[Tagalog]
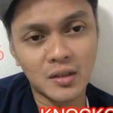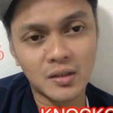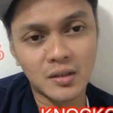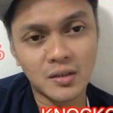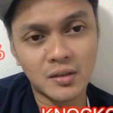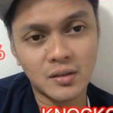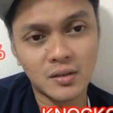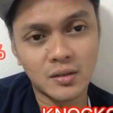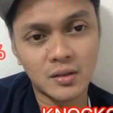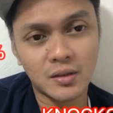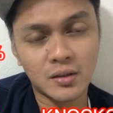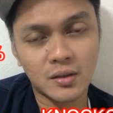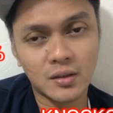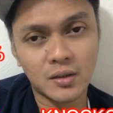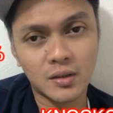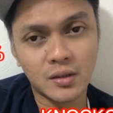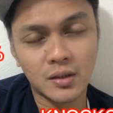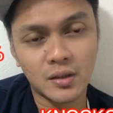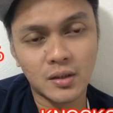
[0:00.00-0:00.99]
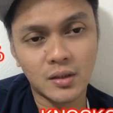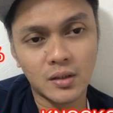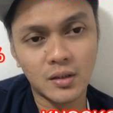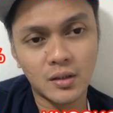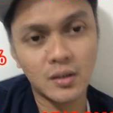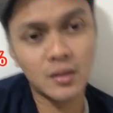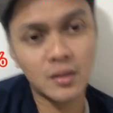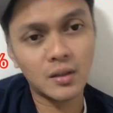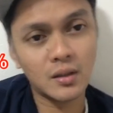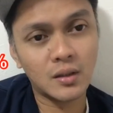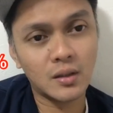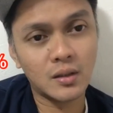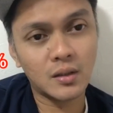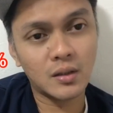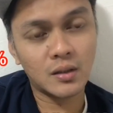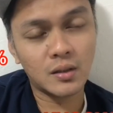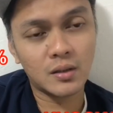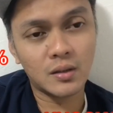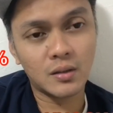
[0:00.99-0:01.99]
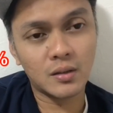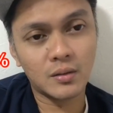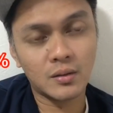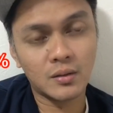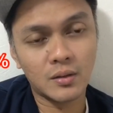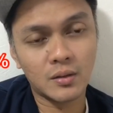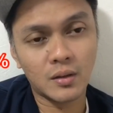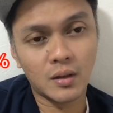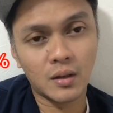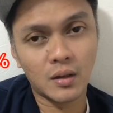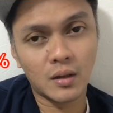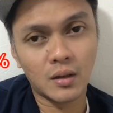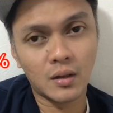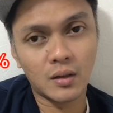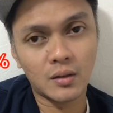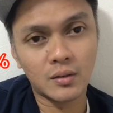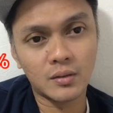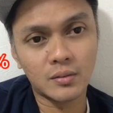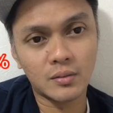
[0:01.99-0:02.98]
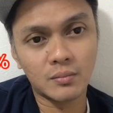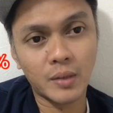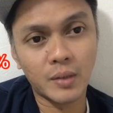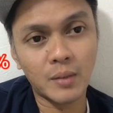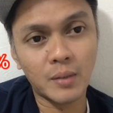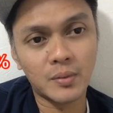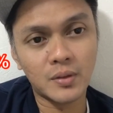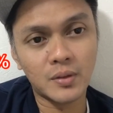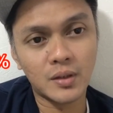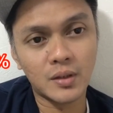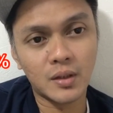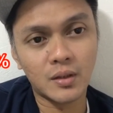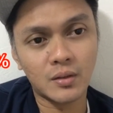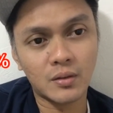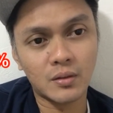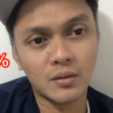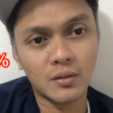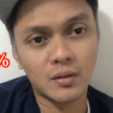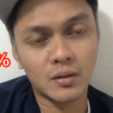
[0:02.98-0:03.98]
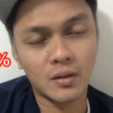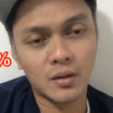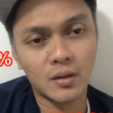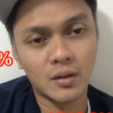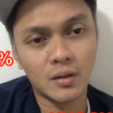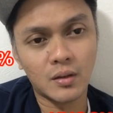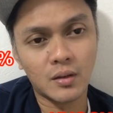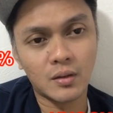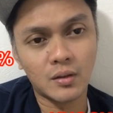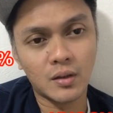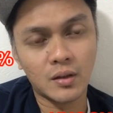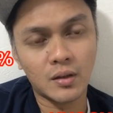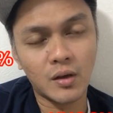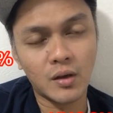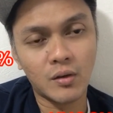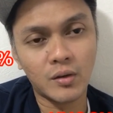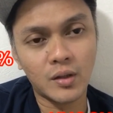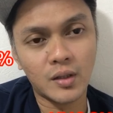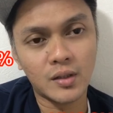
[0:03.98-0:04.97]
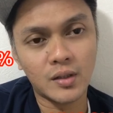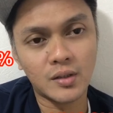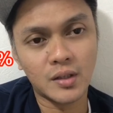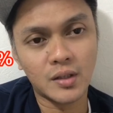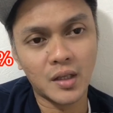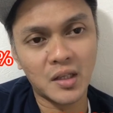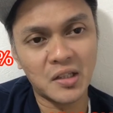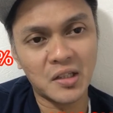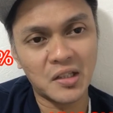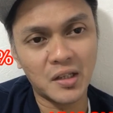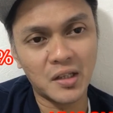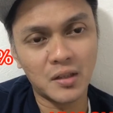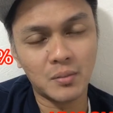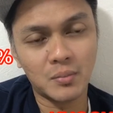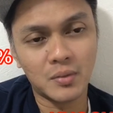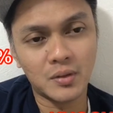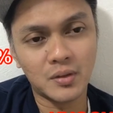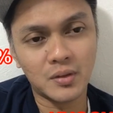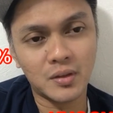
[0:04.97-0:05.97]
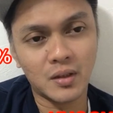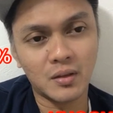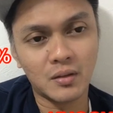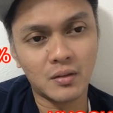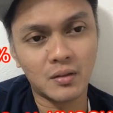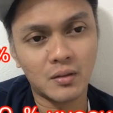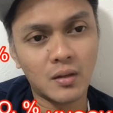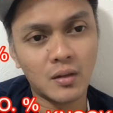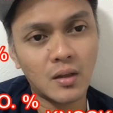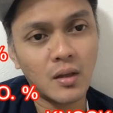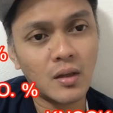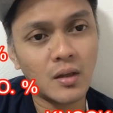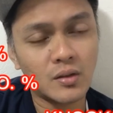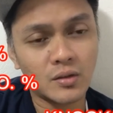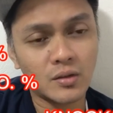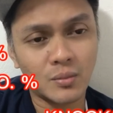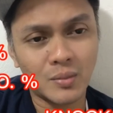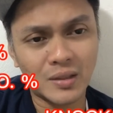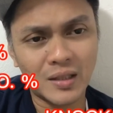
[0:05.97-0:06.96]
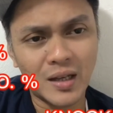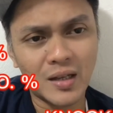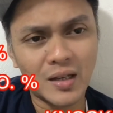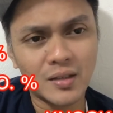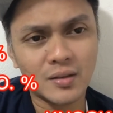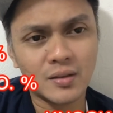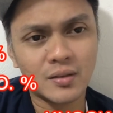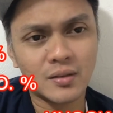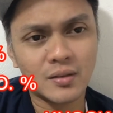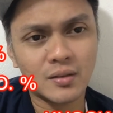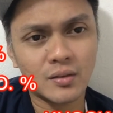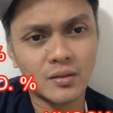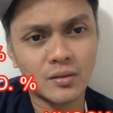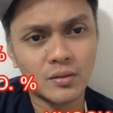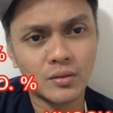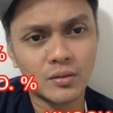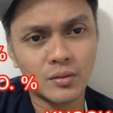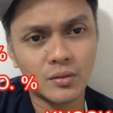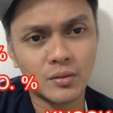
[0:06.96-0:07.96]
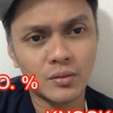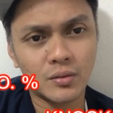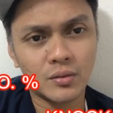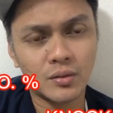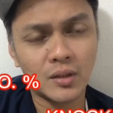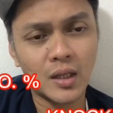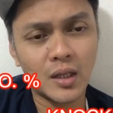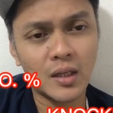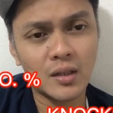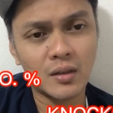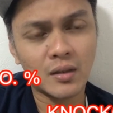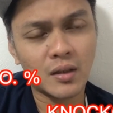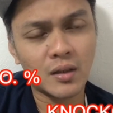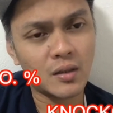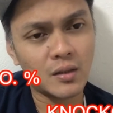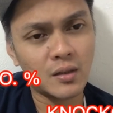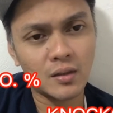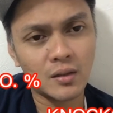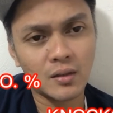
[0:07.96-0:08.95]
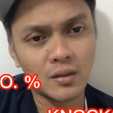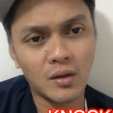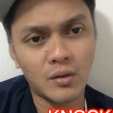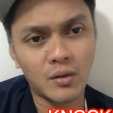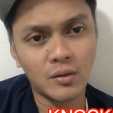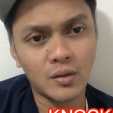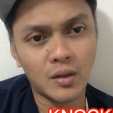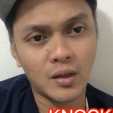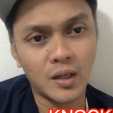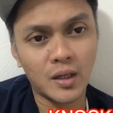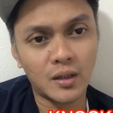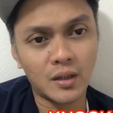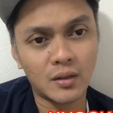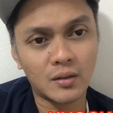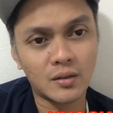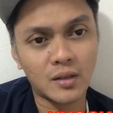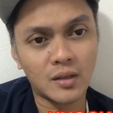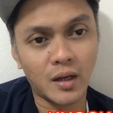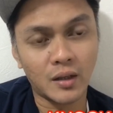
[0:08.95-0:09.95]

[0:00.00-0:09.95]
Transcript: ah, is 60 uh, 5% and Inaoya is 88% so mataas so 10 kay Inaoya 8 sa